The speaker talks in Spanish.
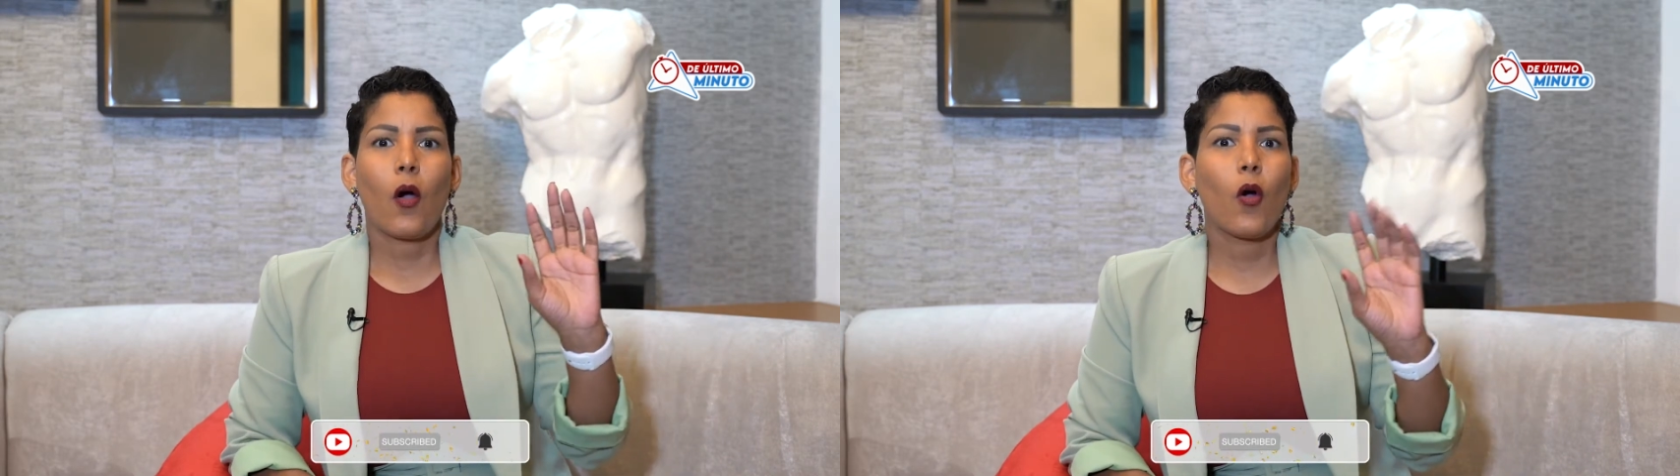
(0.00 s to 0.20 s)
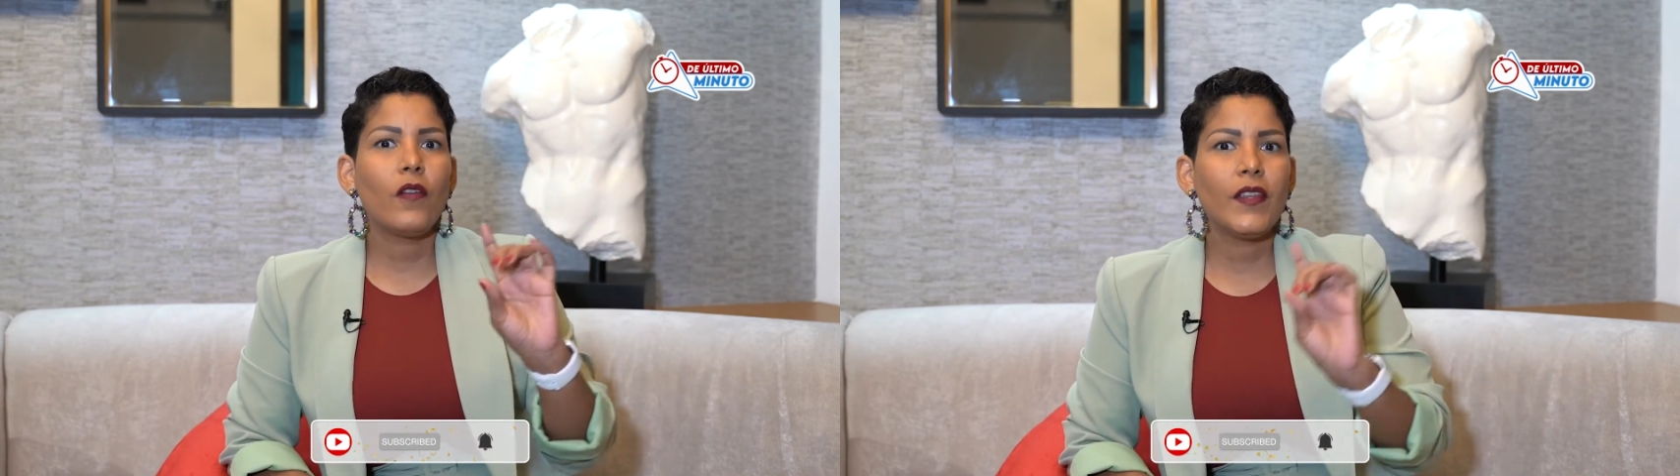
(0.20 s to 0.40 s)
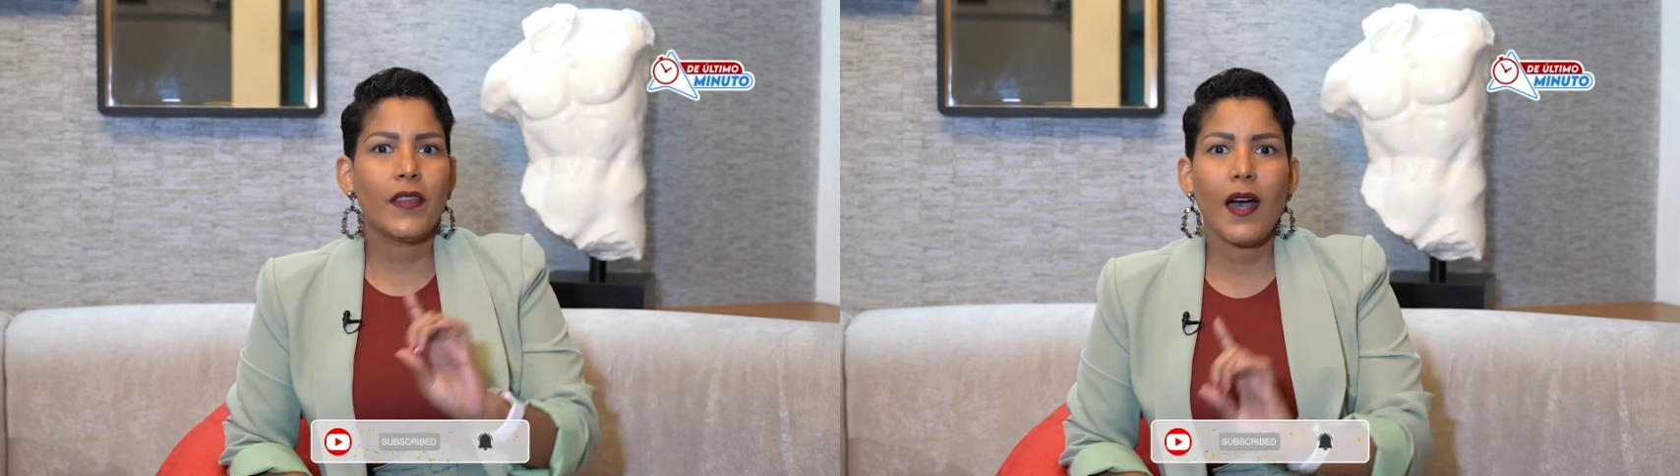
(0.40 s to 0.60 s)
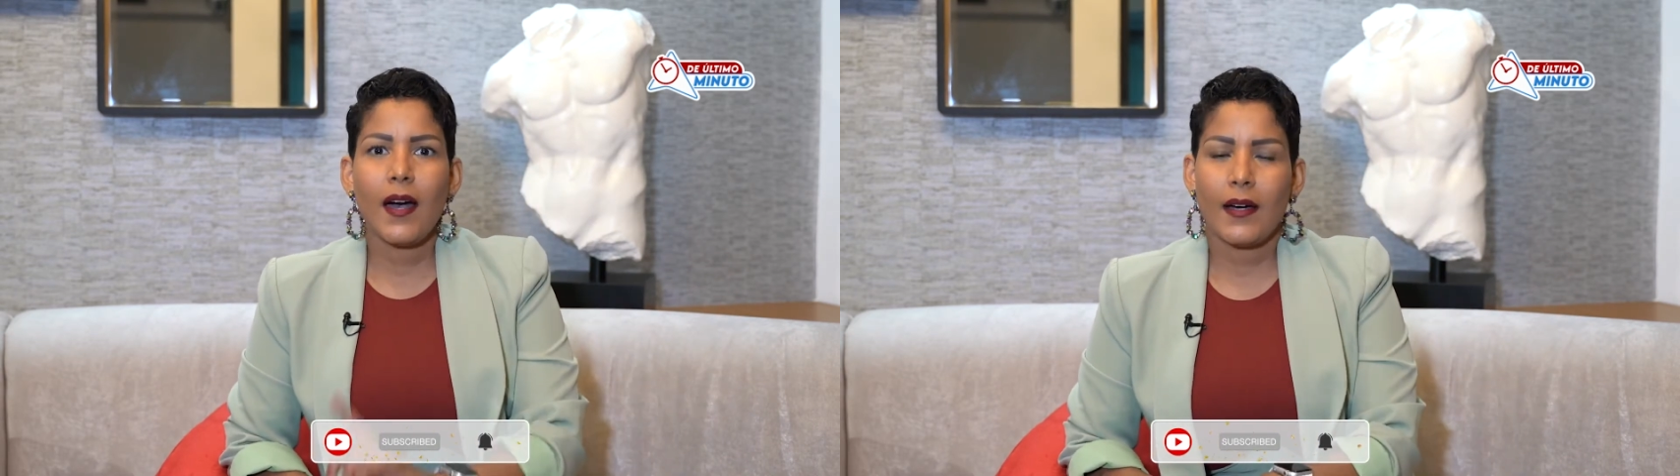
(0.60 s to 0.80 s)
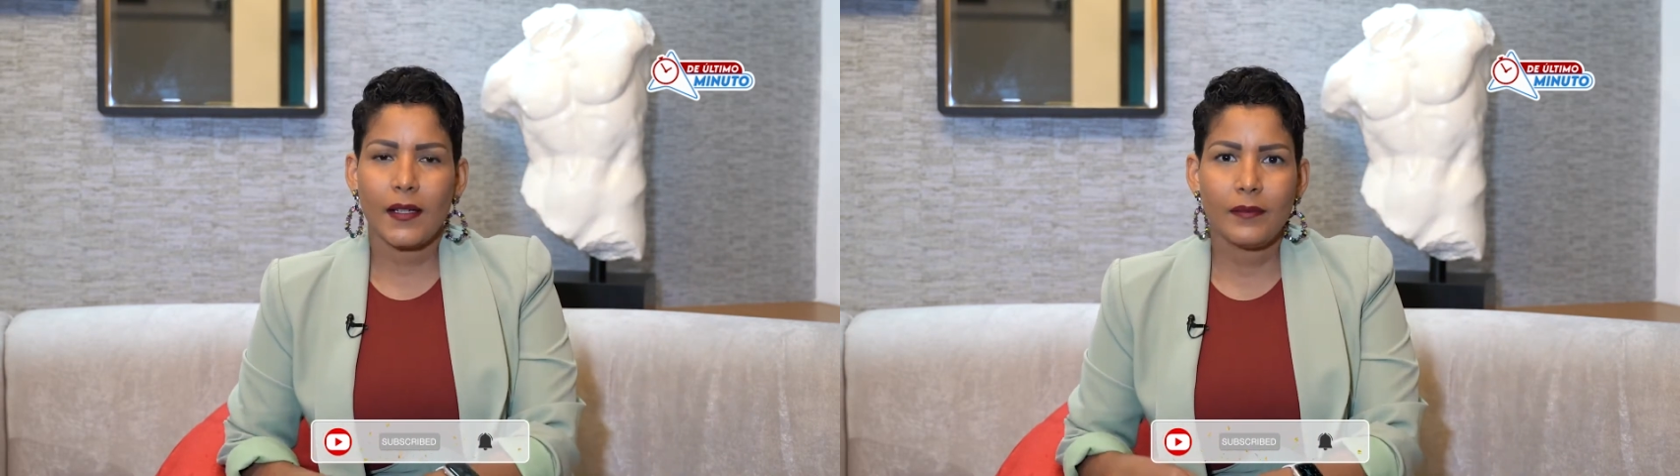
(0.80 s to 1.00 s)

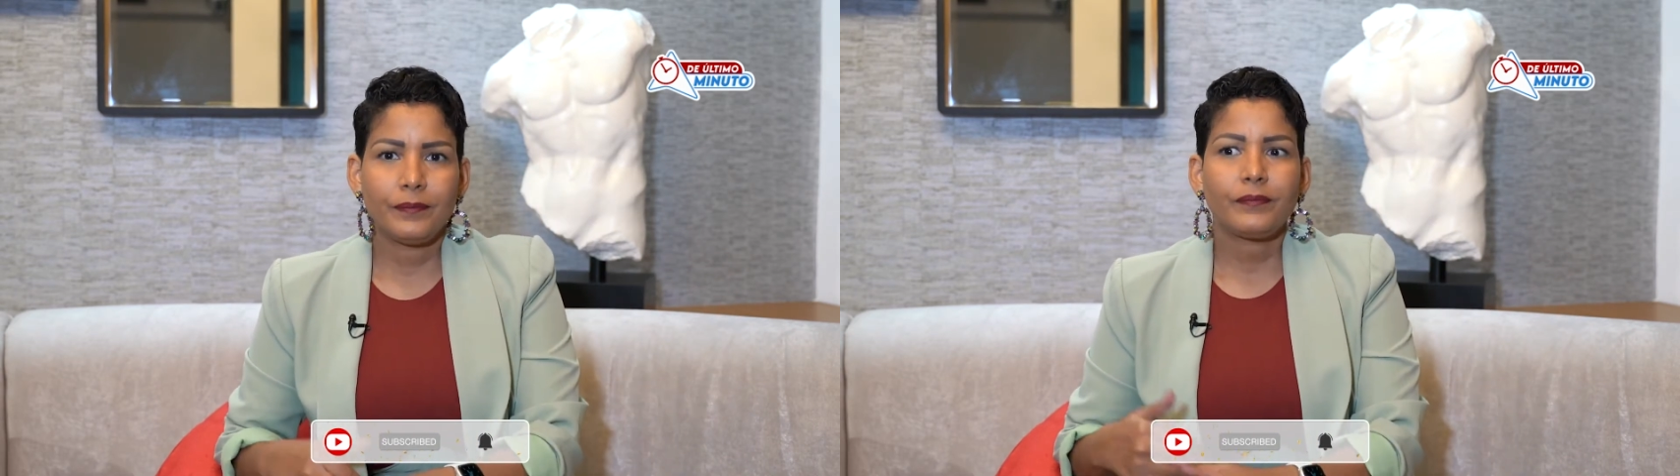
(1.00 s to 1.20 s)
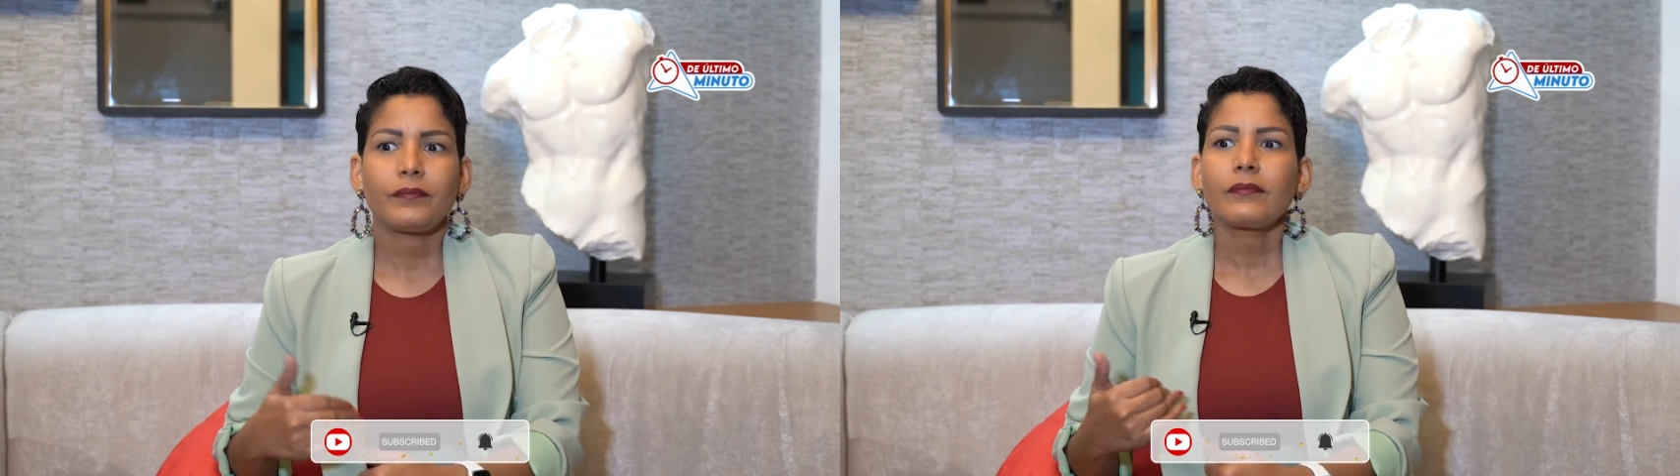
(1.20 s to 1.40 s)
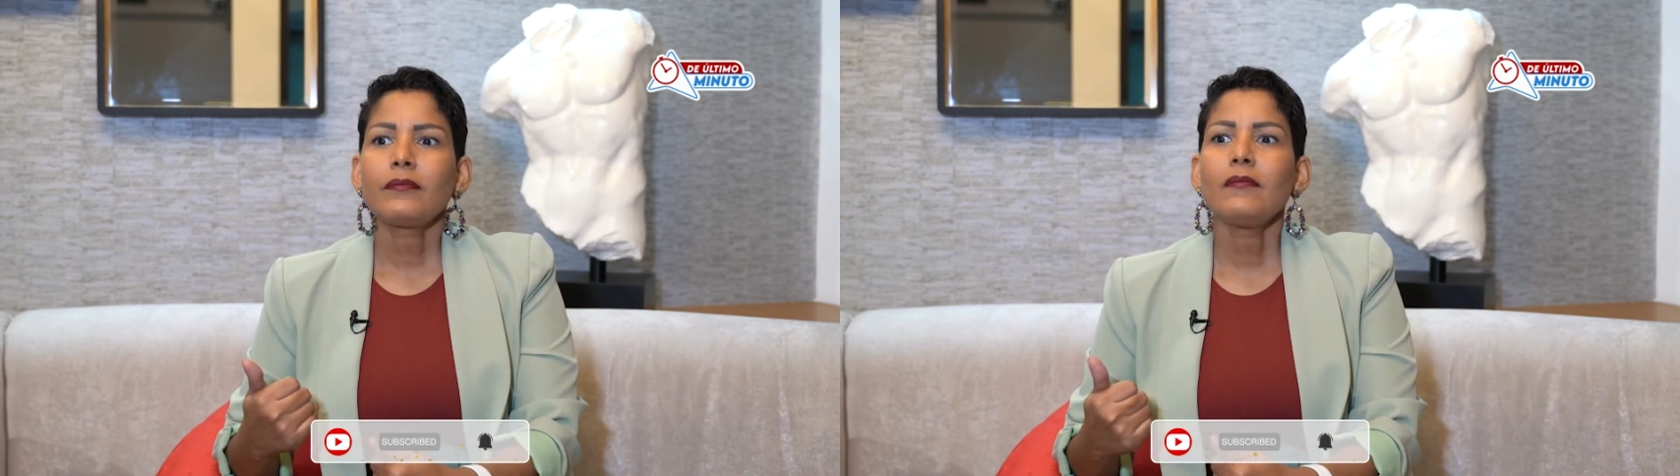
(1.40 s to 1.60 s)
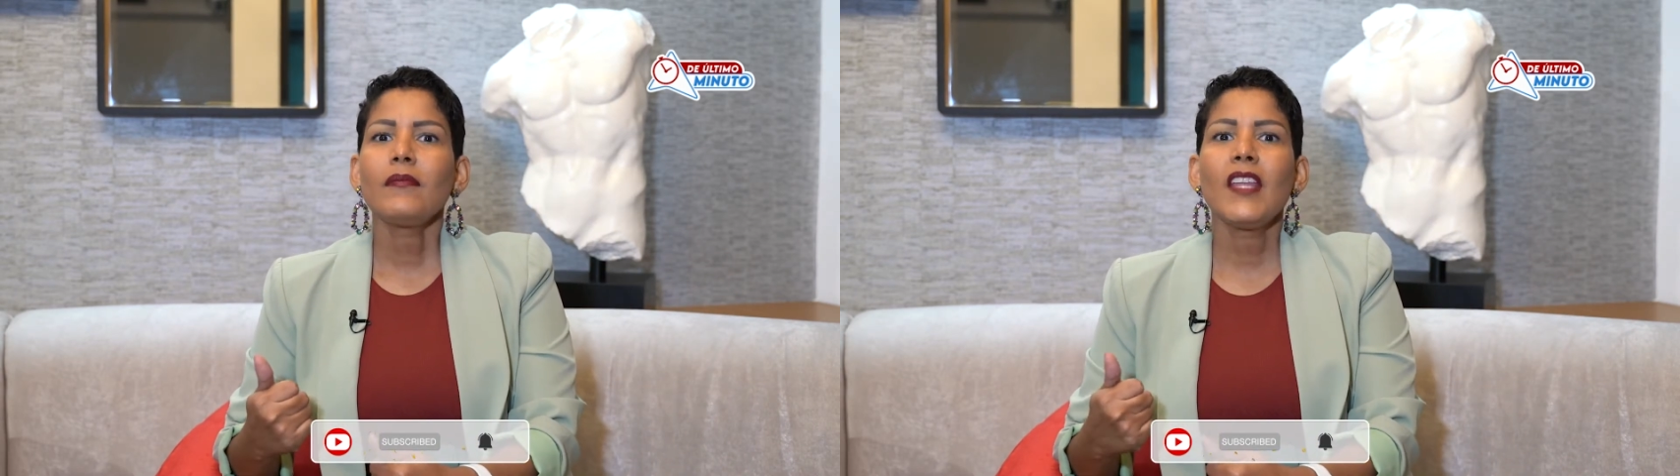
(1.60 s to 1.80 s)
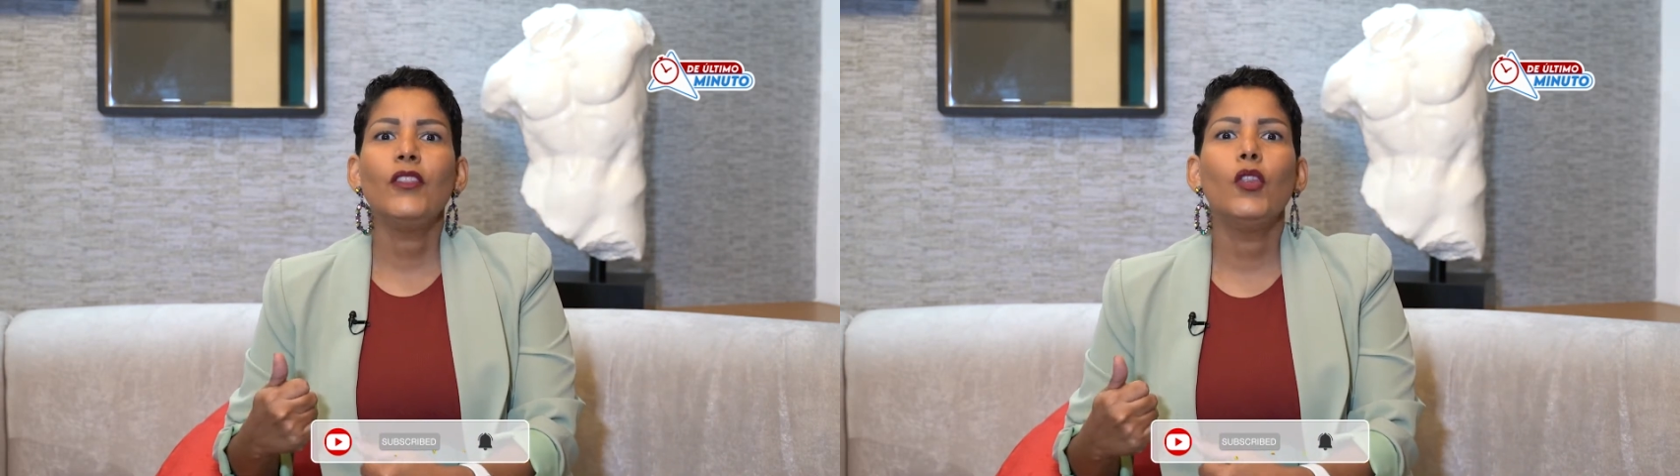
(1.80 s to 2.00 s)
Olvidar
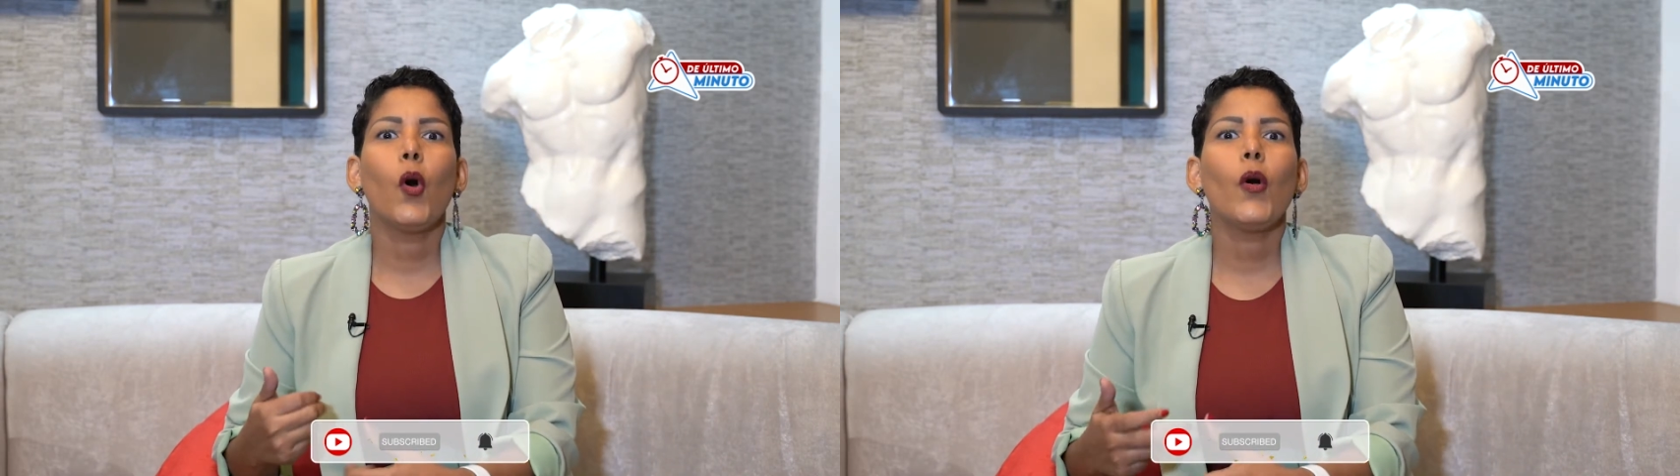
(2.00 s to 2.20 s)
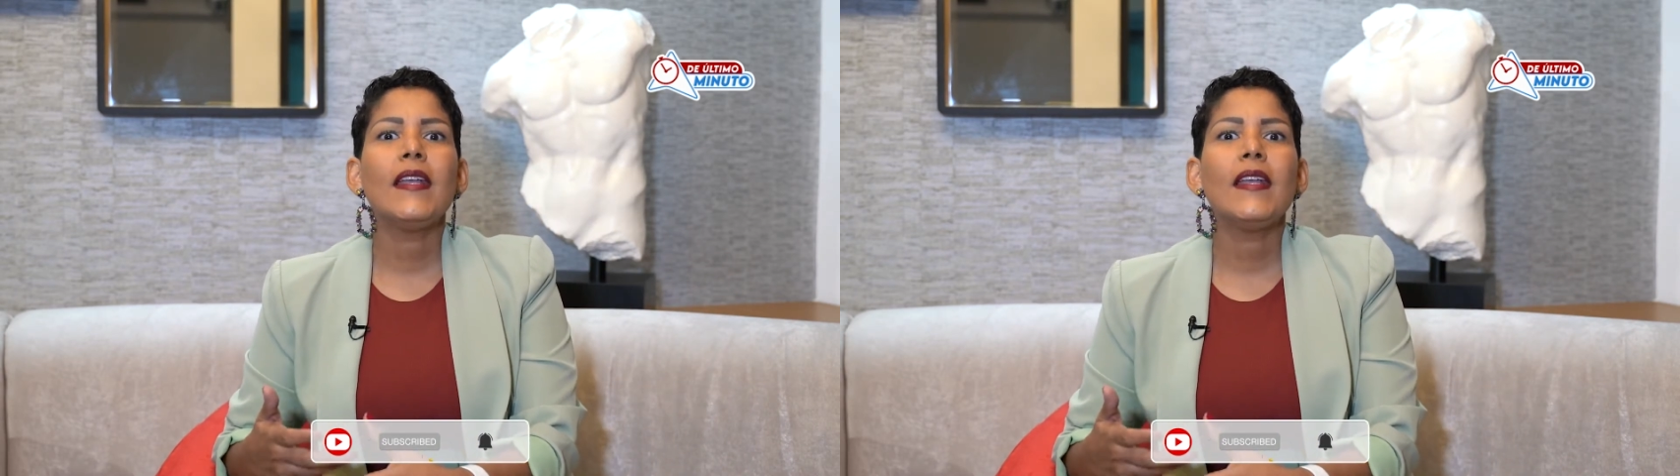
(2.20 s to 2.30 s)
no